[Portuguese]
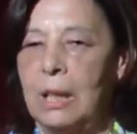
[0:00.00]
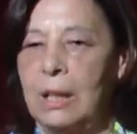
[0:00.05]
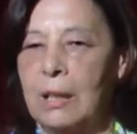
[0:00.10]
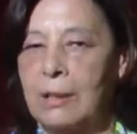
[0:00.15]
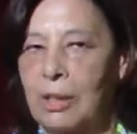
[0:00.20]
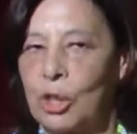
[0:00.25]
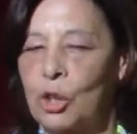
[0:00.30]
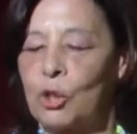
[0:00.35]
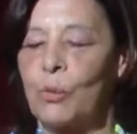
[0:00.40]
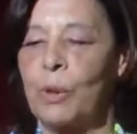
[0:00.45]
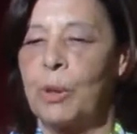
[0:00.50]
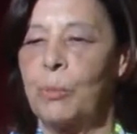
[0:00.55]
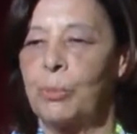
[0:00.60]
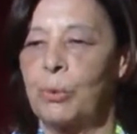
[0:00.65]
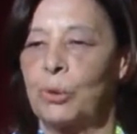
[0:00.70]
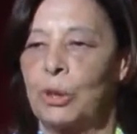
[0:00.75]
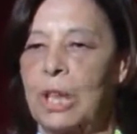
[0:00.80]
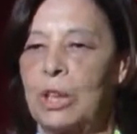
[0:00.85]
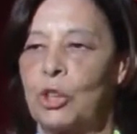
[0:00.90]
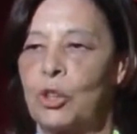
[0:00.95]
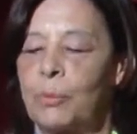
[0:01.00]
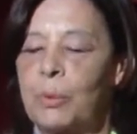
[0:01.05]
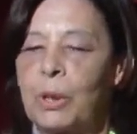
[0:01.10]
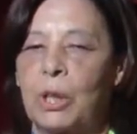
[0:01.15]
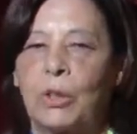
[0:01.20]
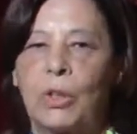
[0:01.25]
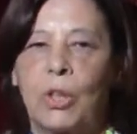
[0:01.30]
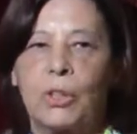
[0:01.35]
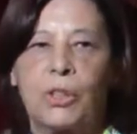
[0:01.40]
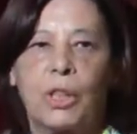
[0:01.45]
sejam importantes
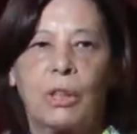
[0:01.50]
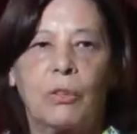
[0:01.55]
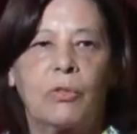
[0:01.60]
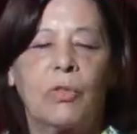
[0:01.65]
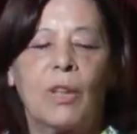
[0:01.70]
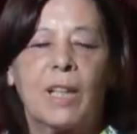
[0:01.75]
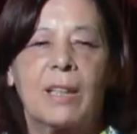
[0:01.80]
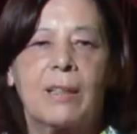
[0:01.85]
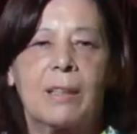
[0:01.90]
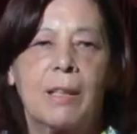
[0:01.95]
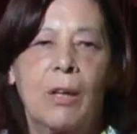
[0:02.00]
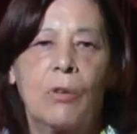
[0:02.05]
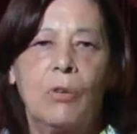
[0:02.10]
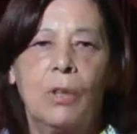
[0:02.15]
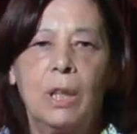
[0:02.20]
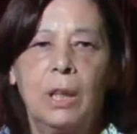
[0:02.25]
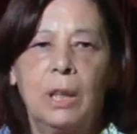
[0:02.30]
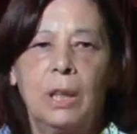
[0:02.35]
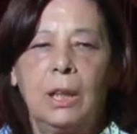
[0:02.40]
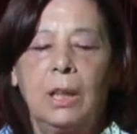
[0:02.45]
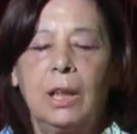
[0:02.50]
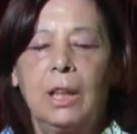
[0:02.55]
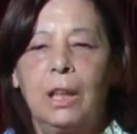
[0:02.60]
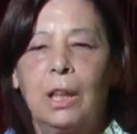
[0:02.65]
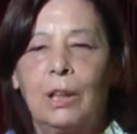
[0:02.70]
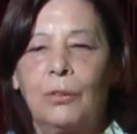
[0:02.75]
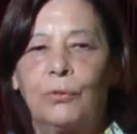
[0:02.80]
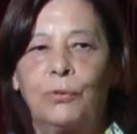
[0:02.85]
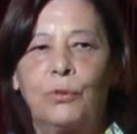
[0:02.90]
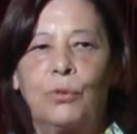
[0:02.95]
para a nossa reflexão.
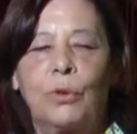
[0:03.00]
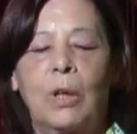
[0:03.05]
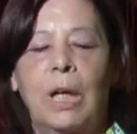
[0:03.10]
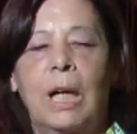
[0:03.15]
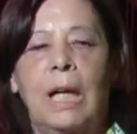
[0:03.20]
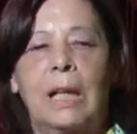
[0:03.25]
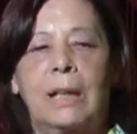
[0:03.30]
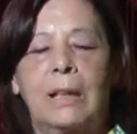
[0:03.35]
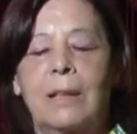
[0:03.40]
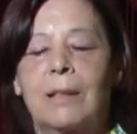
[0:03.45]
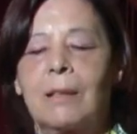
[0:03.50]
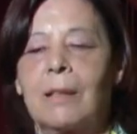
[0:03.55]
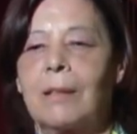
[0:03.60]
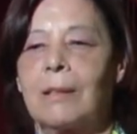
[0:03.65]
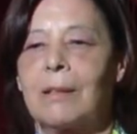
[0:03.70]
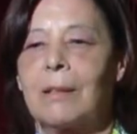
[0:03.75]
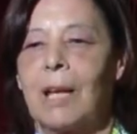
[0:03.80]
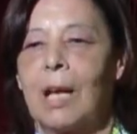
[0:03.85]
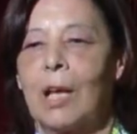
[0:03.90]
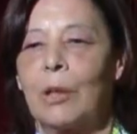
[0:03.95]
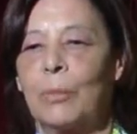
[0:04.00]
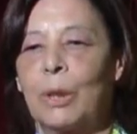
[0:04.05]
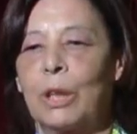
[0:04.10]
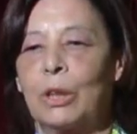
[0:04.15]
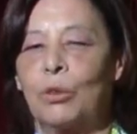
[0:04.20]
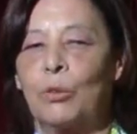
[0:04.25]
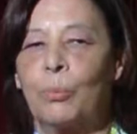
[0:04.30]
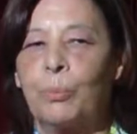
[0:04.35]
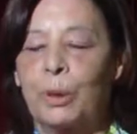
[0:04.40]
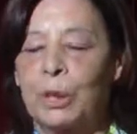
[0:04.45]
Irei focar
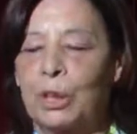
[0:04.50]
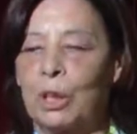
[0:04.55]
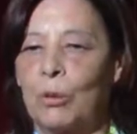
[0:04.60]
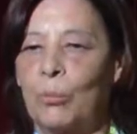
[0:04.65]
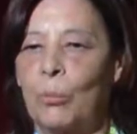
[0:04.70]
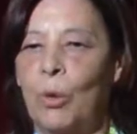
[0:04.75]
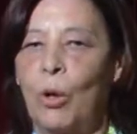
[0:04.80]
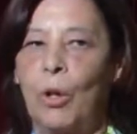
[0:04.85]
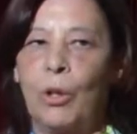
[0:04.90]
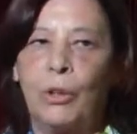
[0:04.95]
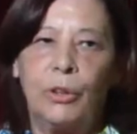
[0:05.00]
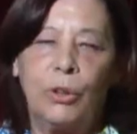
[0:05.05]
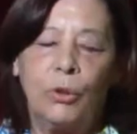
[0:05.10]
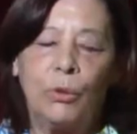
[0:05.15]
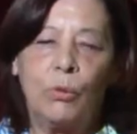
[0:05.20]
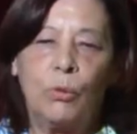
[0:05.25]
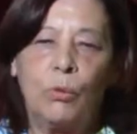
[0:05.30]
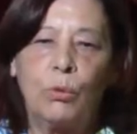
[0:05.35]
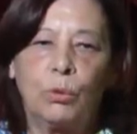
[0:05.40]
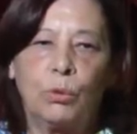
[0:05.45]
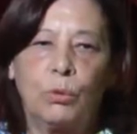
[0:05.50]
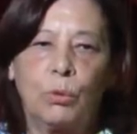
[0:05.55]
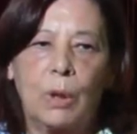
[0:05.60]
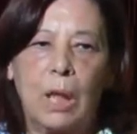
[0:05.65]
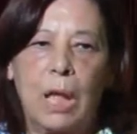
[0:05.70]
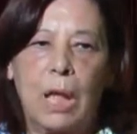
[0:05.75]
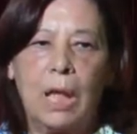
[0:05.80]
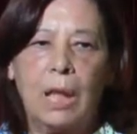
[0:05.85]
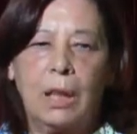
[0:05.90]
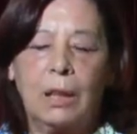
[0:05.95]
essencialmente o património
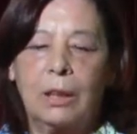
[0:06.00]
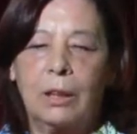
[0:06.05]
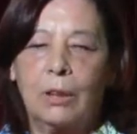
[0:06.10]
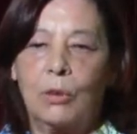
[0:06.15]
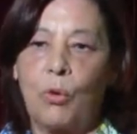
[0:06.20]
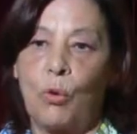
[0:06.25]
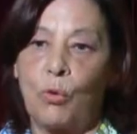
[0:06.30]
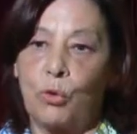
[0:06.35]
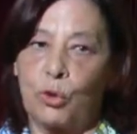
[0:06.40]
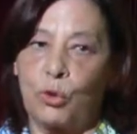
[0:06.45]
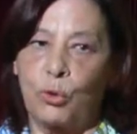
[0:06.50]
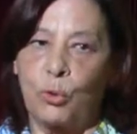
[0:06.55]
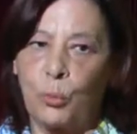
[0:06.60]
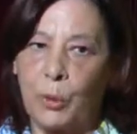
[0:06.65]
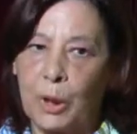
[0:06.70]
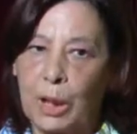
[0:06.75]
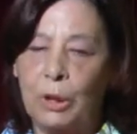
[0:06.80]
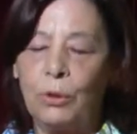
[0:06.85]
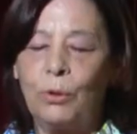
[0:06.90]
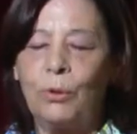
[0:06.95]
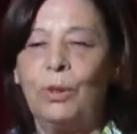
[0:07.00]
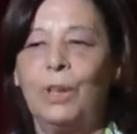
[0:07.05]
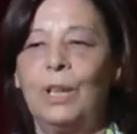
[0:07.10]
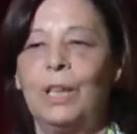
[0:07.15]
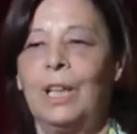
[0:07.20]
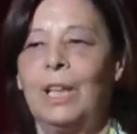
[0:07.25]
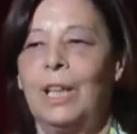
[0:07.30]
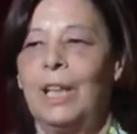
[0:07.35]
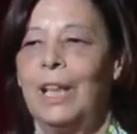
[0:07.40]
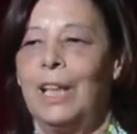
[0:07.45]
cultural construído
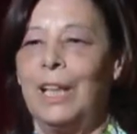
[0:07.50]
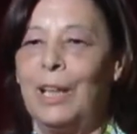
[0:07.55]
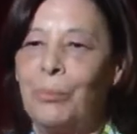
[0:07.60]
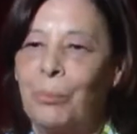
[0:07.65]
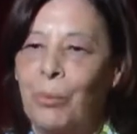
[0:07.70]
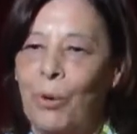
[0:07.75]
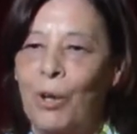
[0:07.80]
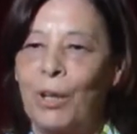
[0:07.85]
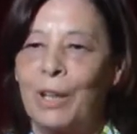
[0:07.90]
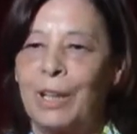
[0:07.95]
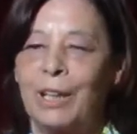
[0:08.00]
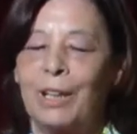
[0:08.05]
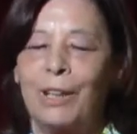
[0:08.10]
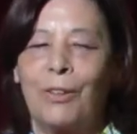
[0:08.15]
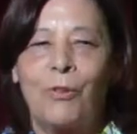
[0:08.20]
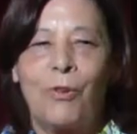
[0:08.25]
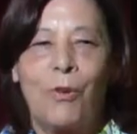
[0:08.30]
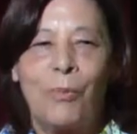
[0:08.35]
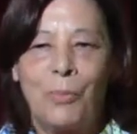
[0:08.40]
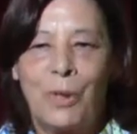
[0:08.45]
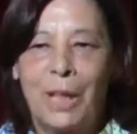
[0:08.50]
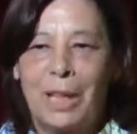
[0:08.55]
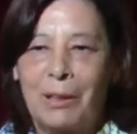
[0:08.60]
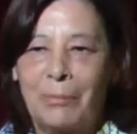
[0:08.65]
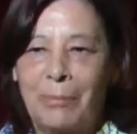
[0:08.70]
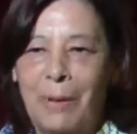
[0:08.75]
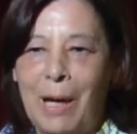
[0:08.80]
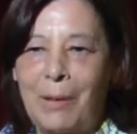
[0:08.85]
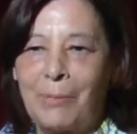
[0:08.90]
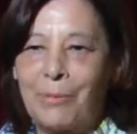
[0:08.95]
embora, como
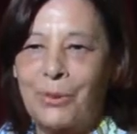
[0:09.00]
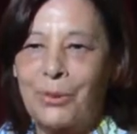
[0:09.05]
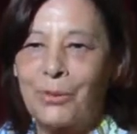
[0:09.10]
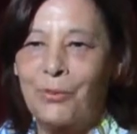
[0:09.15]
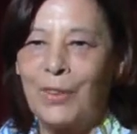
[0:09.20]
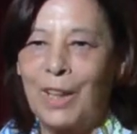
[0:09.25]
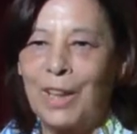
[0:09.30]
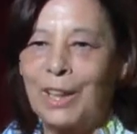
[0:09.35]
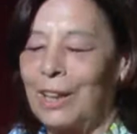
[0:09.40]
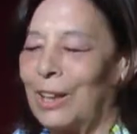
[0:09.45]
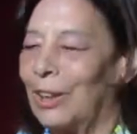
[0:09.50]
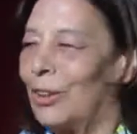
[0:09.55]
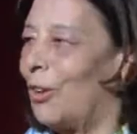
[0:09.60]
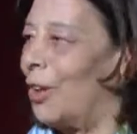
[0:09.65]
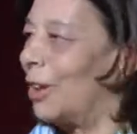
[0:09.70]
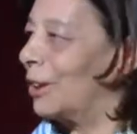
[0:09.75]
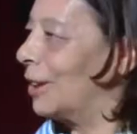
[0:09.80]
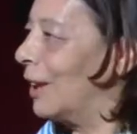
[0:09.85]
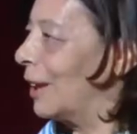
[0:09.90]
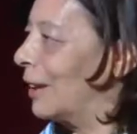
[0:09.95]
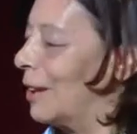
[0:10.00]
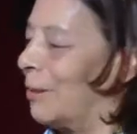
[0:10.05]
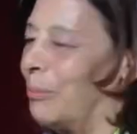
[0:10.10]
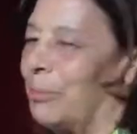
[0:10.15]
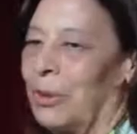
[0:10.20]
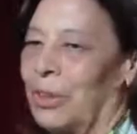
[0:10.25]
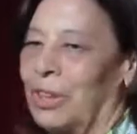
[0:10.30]
acabámos de ver na nota de,